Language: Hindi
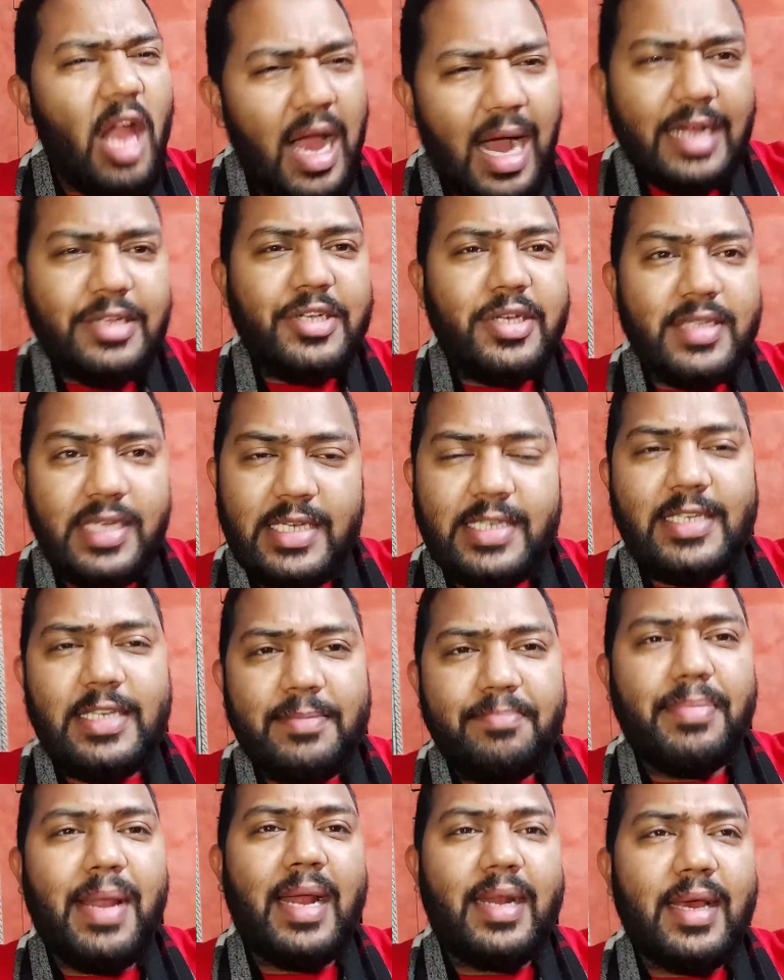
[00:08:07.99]
अच्छे से किसी दिन
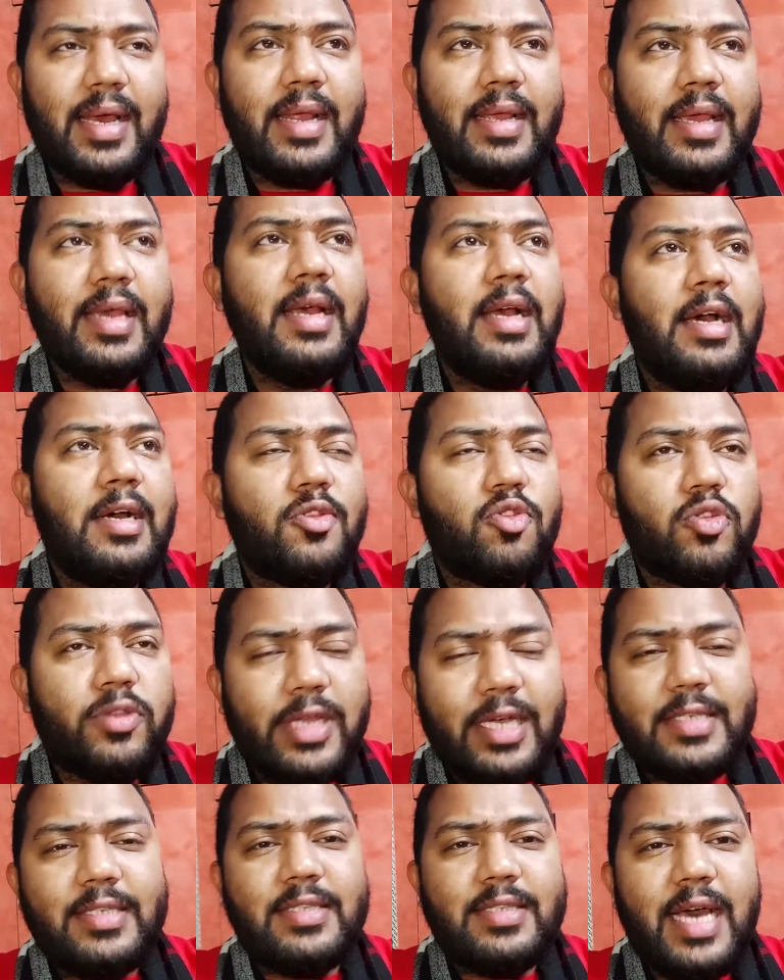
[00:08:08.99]
प्लान करेंगे तो
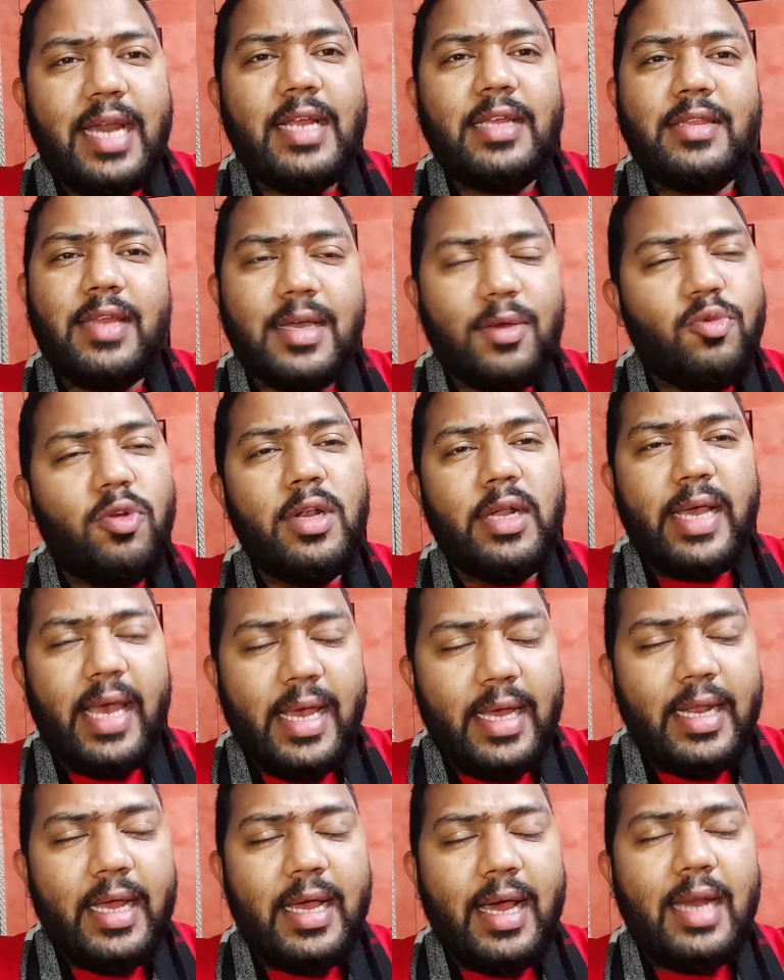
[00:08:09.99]
10 तारीख तक कुल
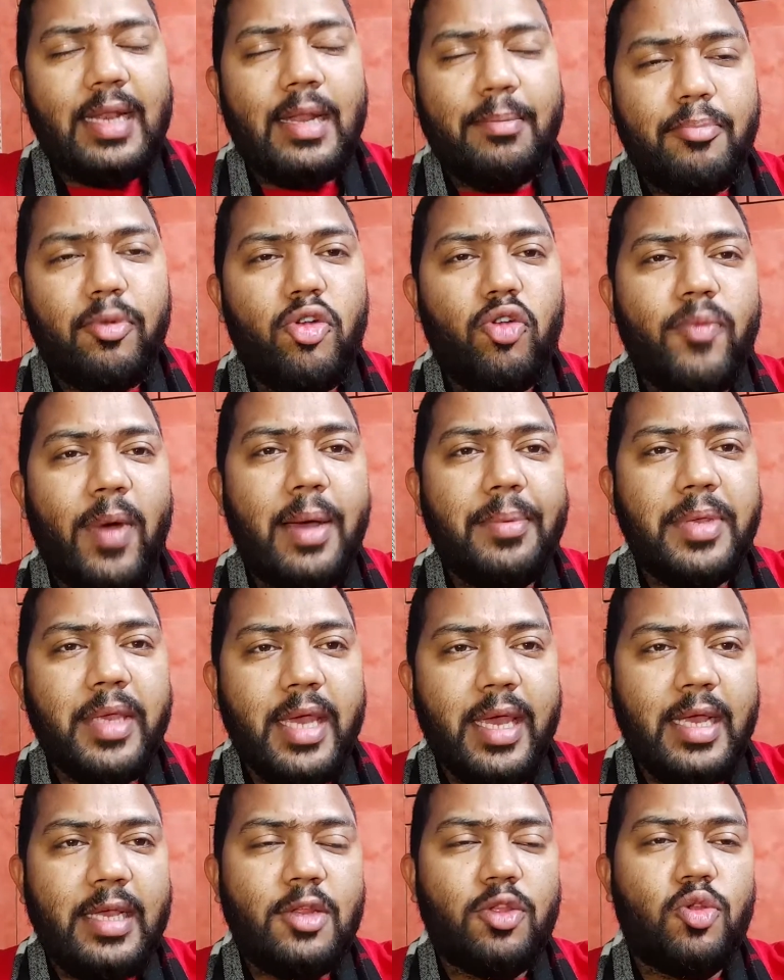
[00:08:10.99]
कहने का लब्बो लुबाब ये
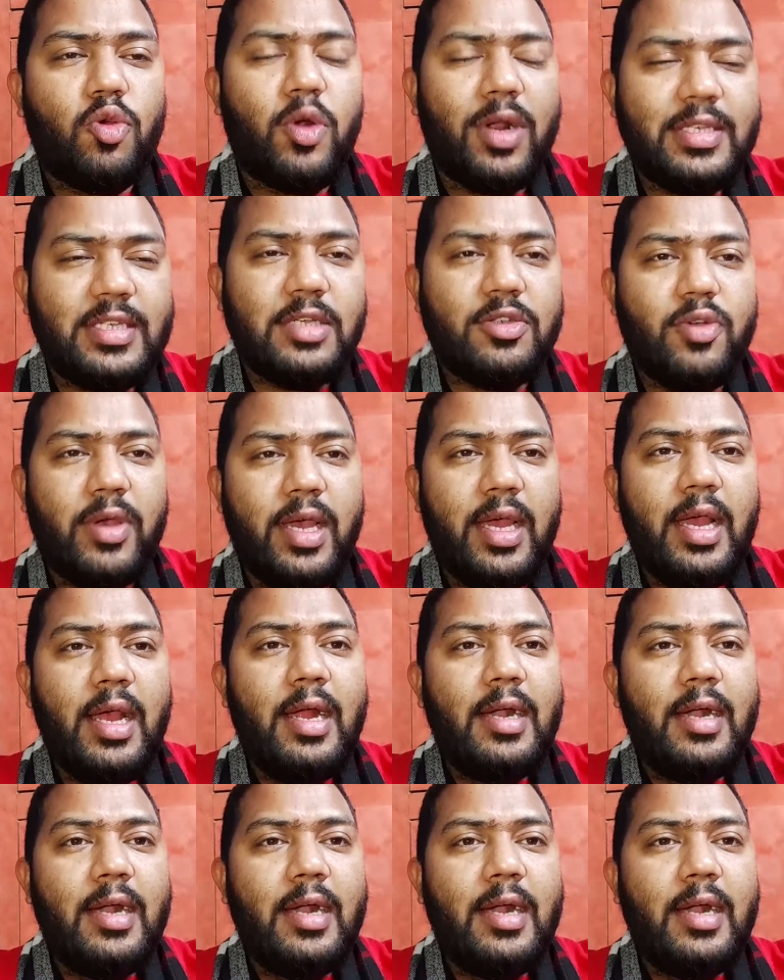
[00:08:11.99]
है कि थोड़ा सा जो है